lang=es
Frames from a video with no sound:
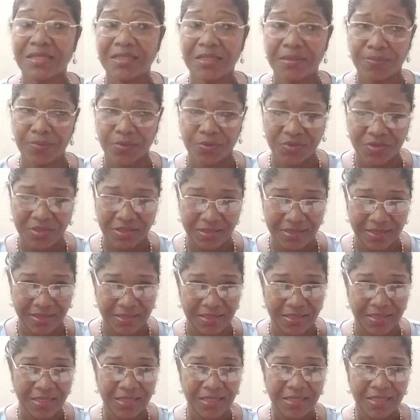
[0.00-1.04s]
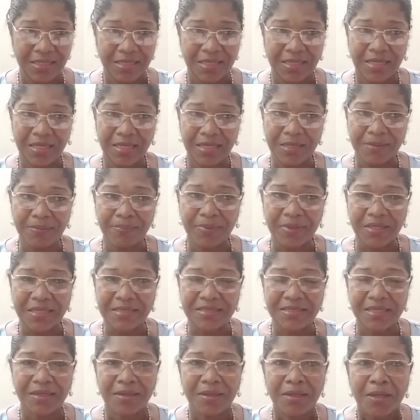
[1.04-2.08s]
es depositar a la
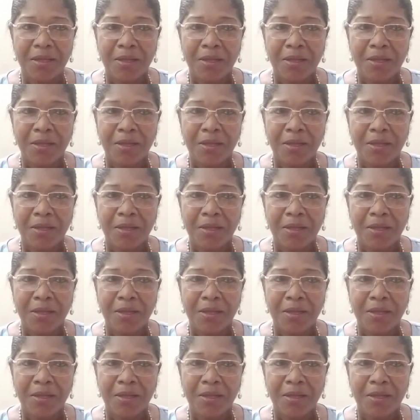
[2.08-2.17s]
empresa.